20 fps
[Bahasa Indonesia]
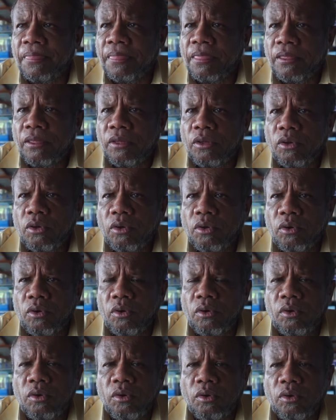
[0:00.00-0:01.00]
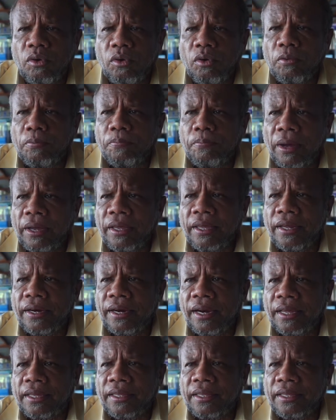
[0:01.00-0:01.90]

evaluasi sepanjang tahun 2018,